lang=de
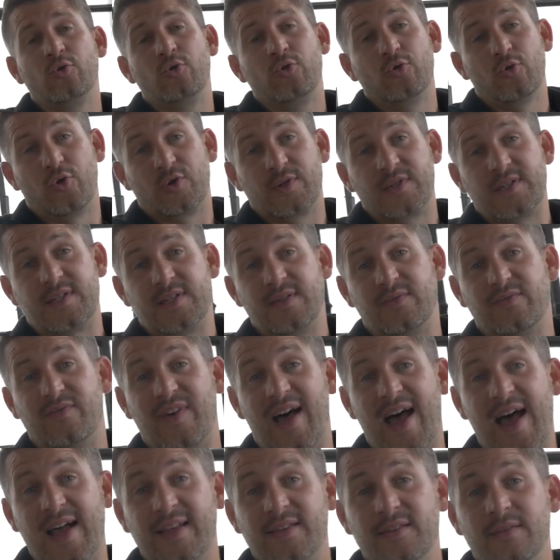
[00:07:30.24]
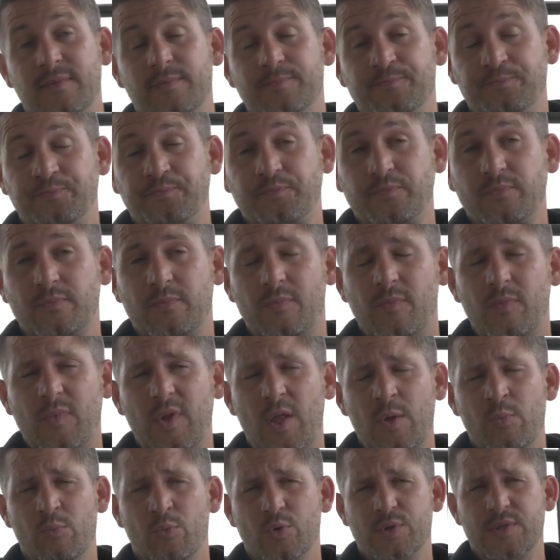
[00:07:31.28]
und kurzen
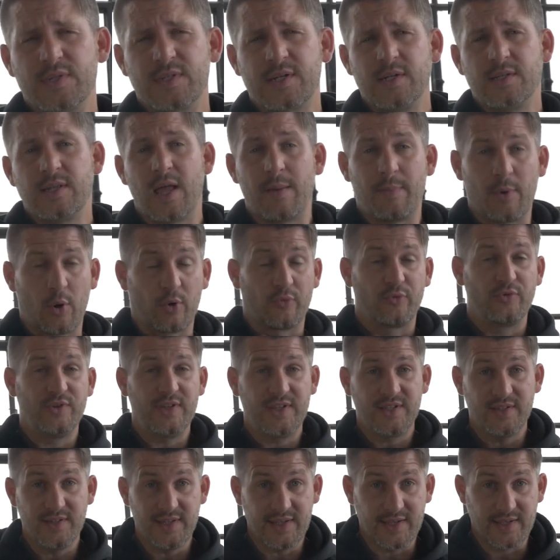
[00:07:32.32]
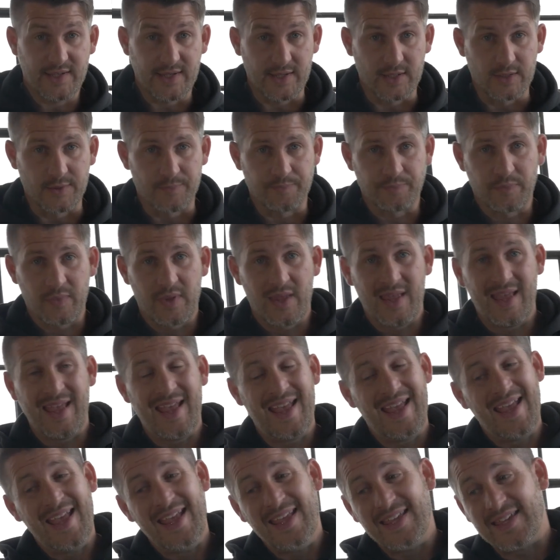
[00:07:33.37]
Wadenmuskeln, aber auch für die Kniekehle.
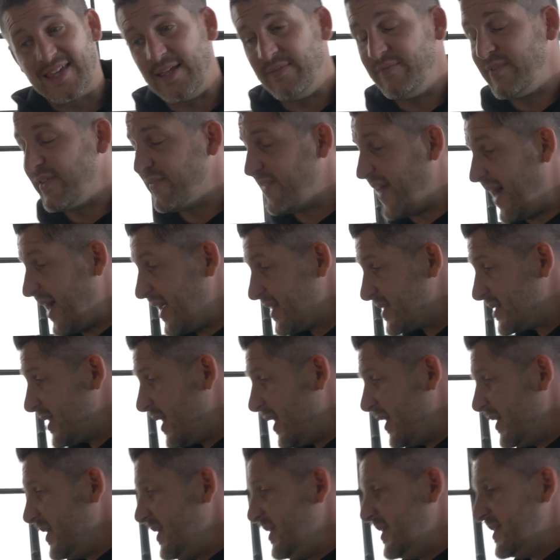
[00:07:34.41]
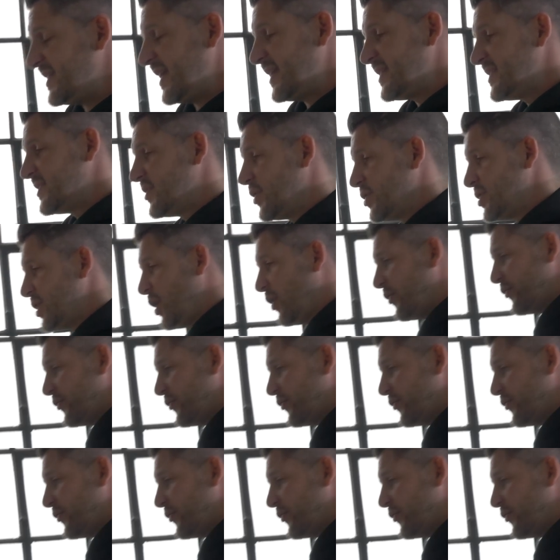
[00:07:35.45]
Gehen wir weiter. Ihr setzt euch